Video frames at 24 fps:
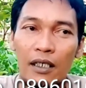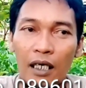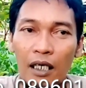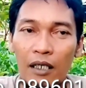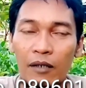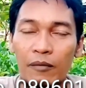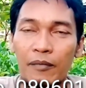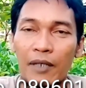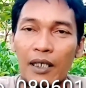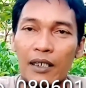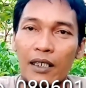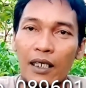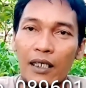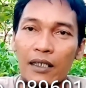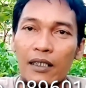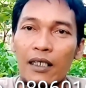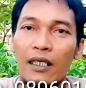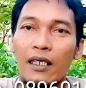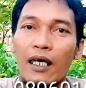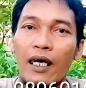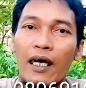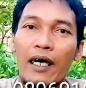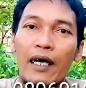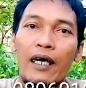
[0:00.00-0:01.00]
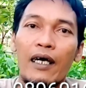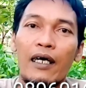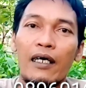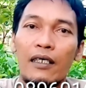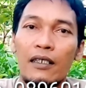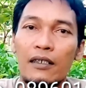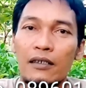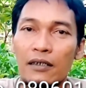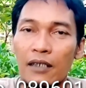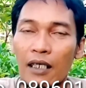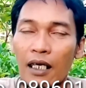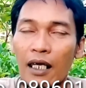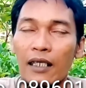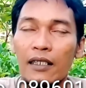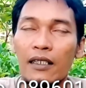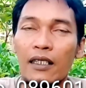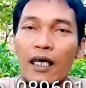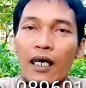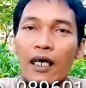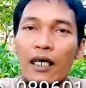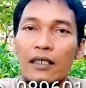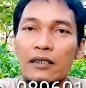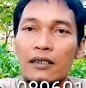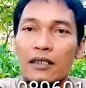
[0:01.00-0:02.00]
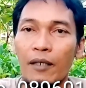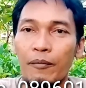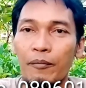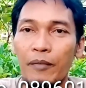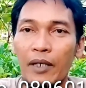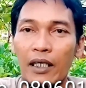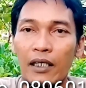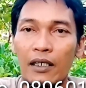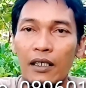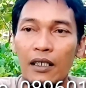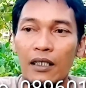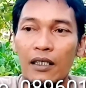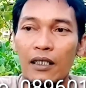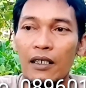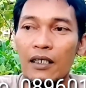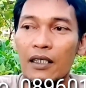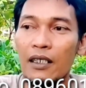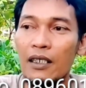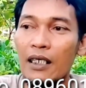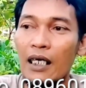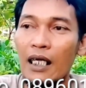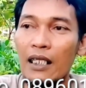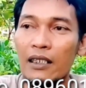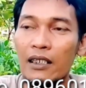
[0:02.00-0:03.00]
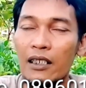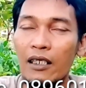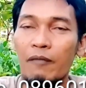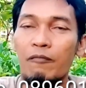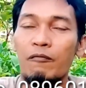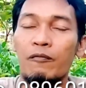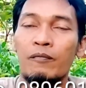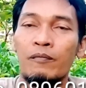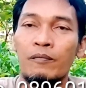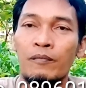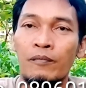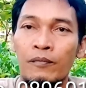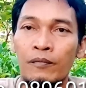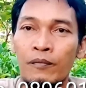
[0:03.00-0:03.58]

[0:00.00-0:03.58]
Kalimantan Tengah Selatan sampai ke Kaltim